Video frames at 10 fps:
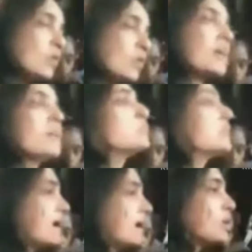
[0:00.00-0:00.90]
করে ডিউটি
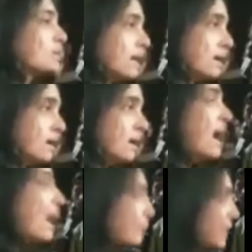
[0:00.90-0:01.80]
করার কথা
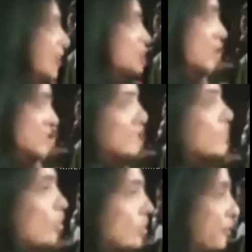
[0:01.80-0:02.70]
আপনি আসলে যেটা
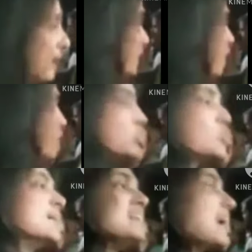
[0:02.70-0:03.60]
করবেন
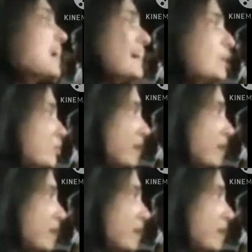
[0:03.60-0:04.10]
দুদিন টানা ডিউটি